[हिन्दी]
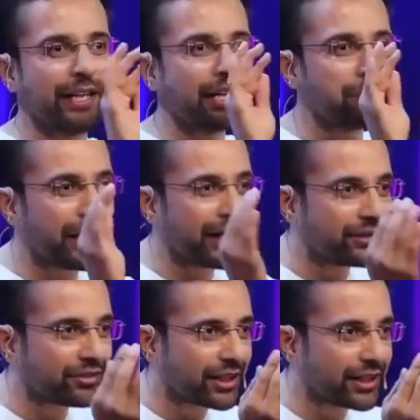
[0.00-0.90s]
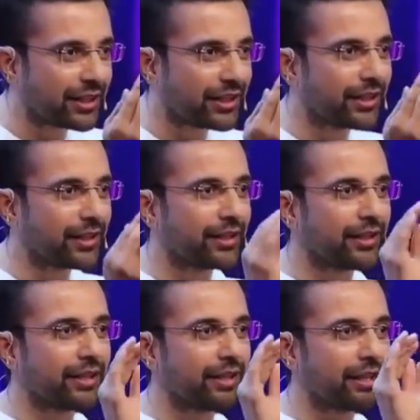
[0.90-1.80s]
इंडियन पेरेंट्स की
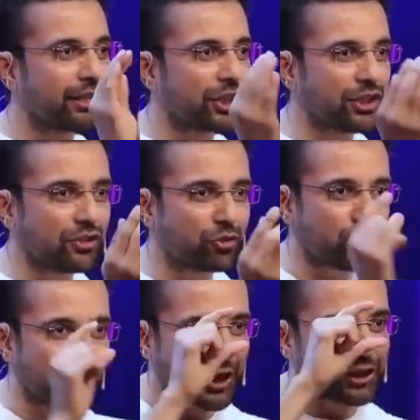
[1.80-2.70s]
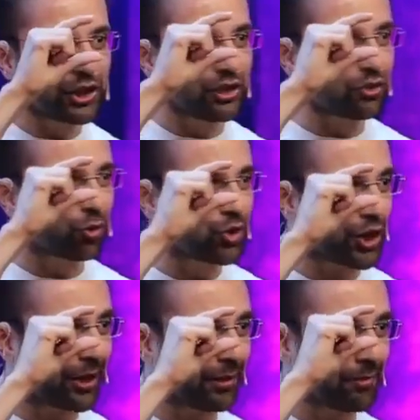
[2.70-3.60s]
इतनी सी सोच है इतनी सी
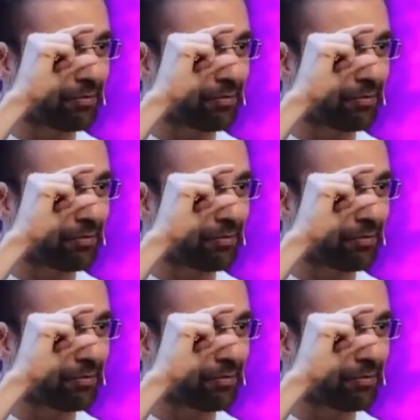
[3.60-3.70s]
सोच है